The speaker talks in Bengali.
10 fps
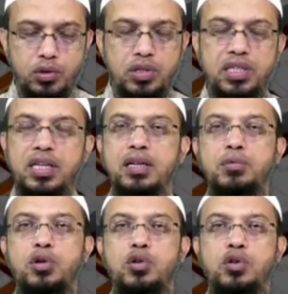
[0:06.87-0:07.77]
যদি ছেলেদের
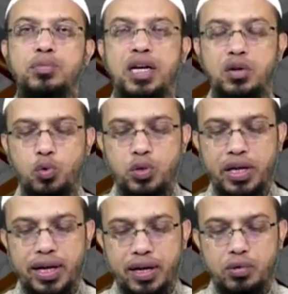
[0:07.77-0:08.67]
মতো ওরকম দাড়ি
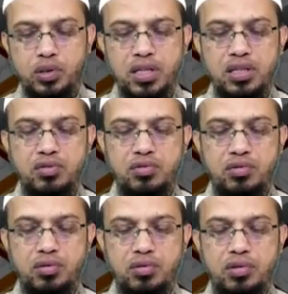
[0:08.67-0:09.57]
উঠে এবং সেটি
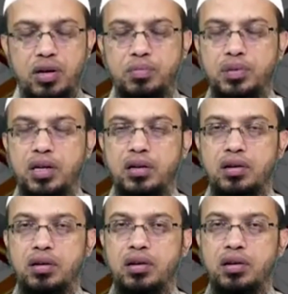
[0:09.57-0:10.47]
আপনার
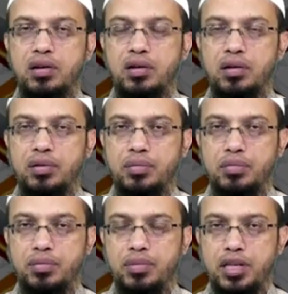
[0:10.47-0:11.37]

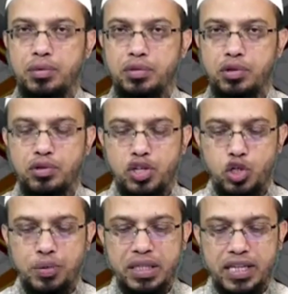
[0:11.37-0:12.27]
রীতিমতো
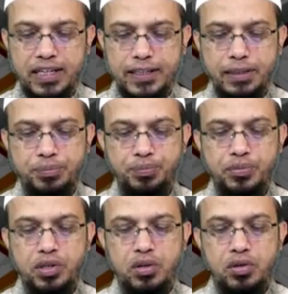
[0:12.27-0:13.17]
দৃশ্যমান থাকে
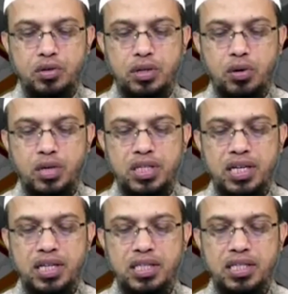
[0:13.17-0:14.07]
তাহলে
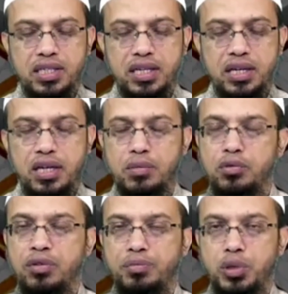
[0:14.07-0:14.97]
সেক্ষেত্রে সেটিকে
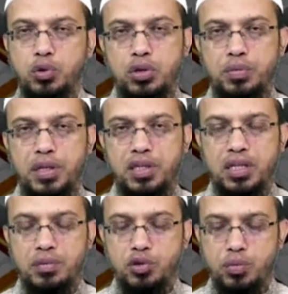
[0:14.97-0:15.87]
রিমুভ আপনি করতে পারেন
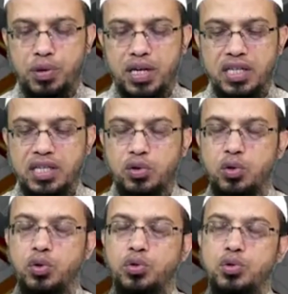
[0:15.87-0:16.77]
সেটি বিউটি পার্লারে গিয়ে
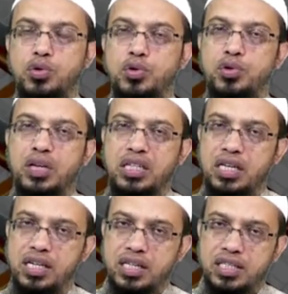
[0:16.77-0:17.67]
হোক কোনো
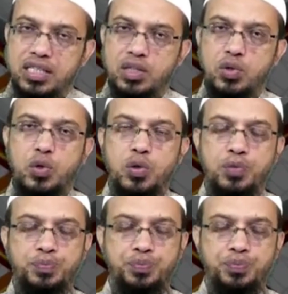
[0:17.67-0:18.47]
ডাক্তারের কাছে গিয়ে হোক